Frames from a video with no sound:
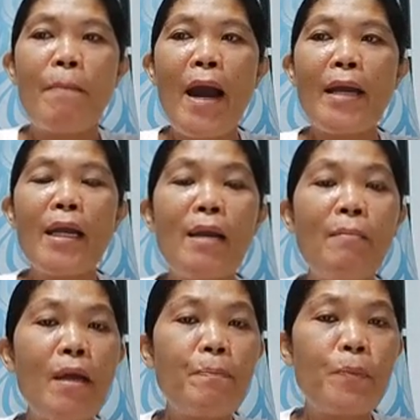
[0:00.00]
Para
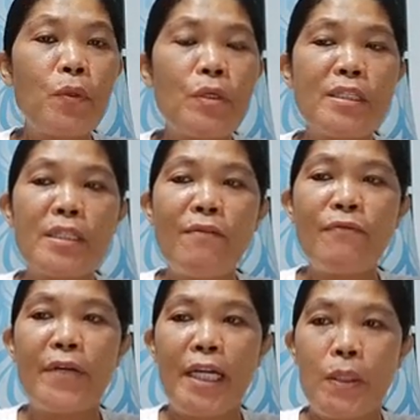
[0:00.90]
naman po sa
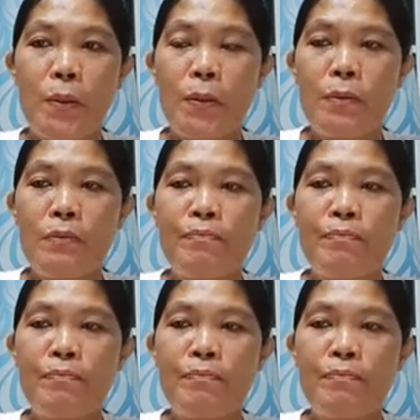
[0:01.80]
Virgo,